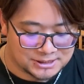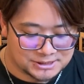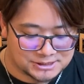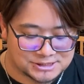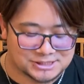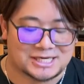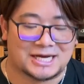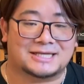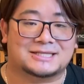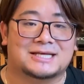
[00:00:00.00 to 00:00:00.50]

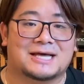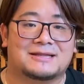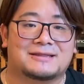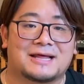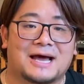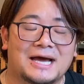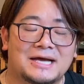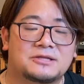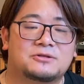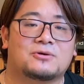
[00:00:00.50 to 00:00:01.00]
仕方
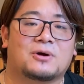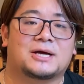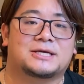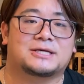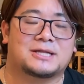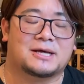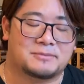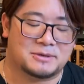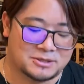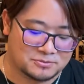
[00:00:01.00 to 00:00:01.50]
ないと
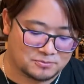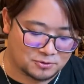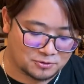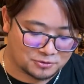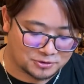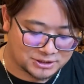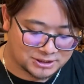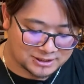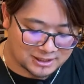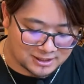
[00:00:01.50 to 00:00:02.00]
諦めるも
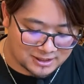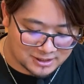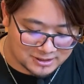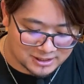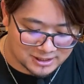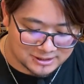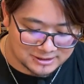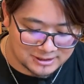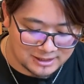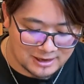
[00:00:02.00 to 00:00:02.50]
のになら
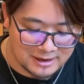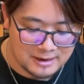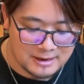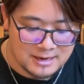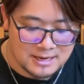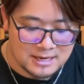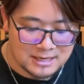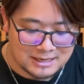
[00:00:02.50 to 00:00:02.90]
ないで